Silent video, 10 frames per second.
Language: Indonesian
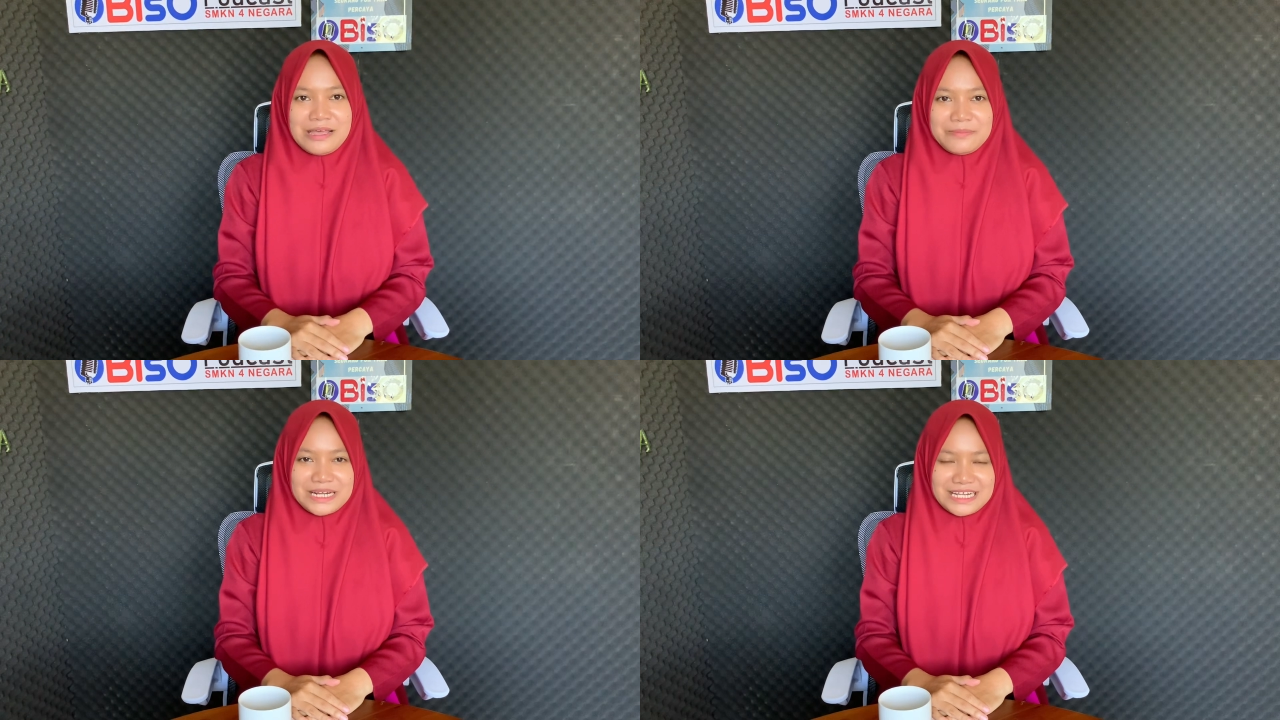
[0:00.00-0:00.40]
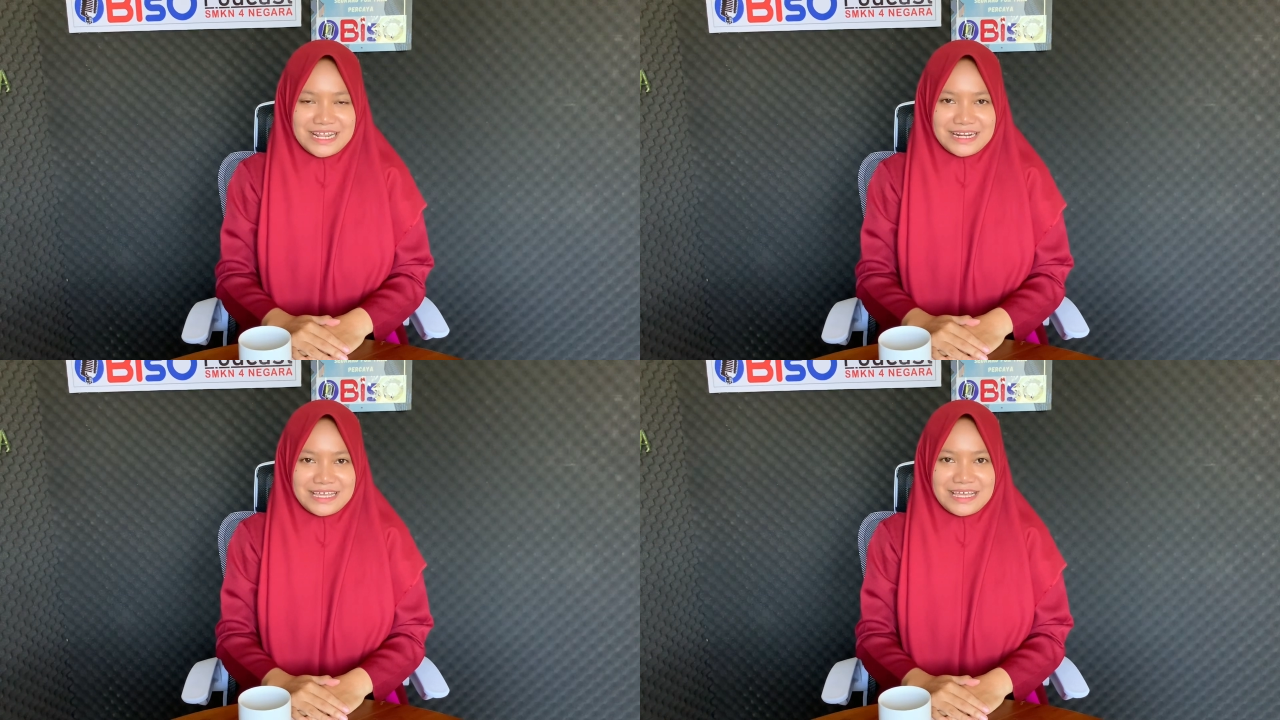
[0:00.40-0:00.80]

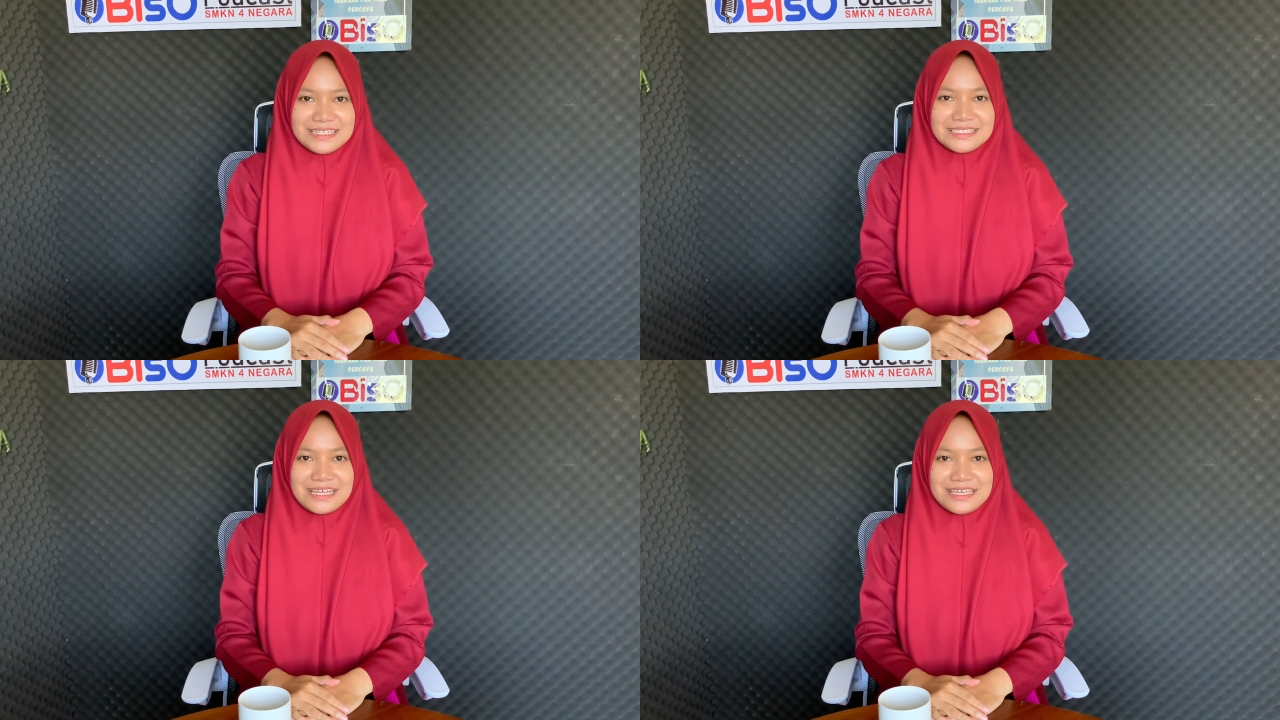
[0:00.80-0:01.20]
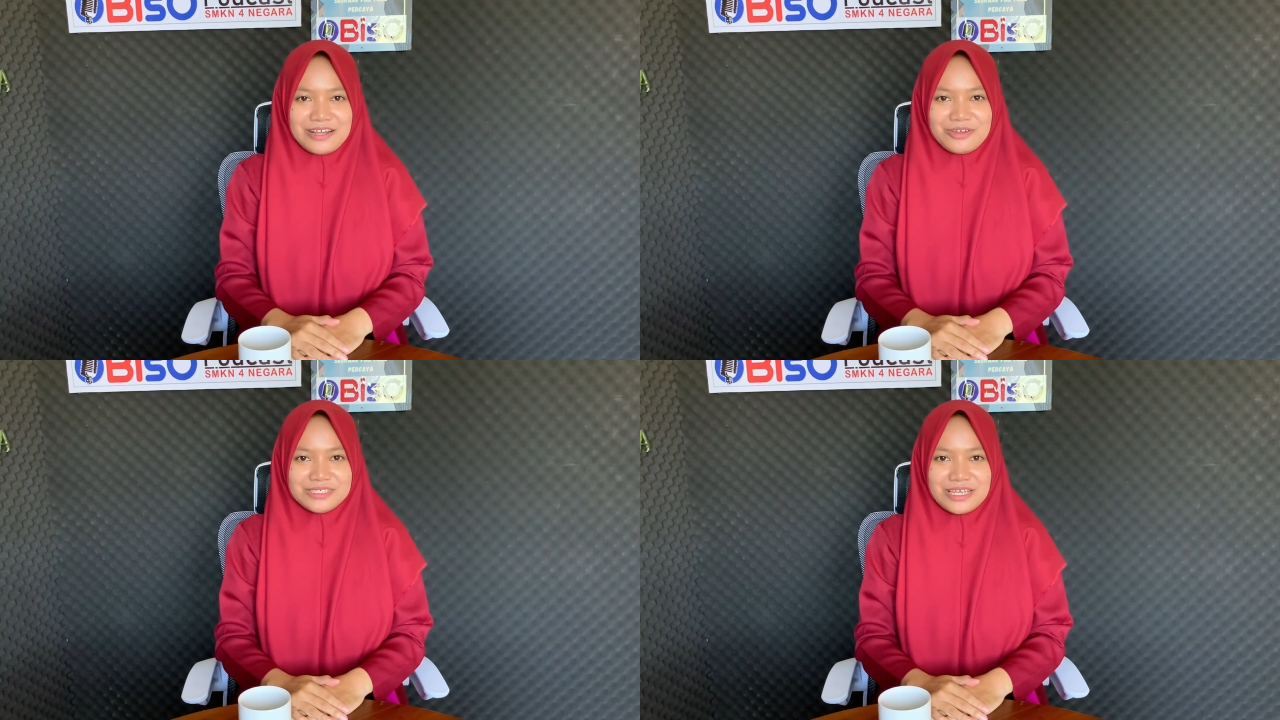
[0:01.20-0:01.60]
Perkenalkan, saya
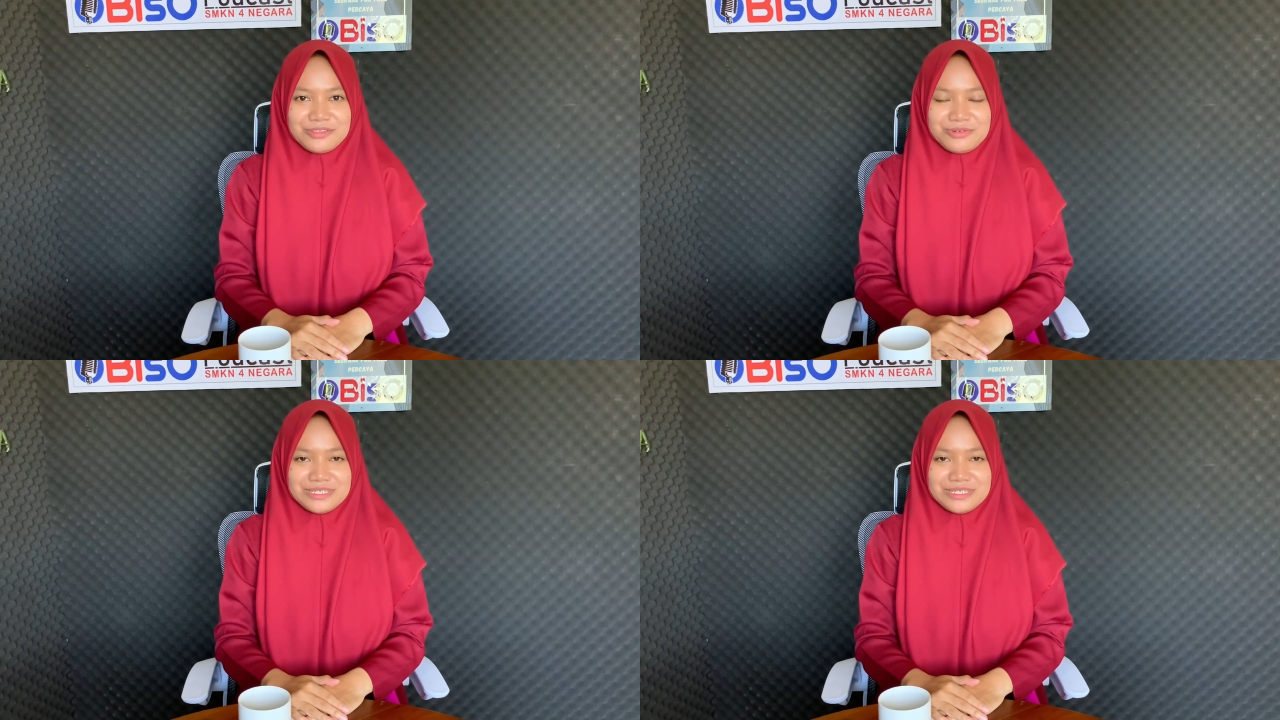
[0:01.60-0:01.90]
Roisatul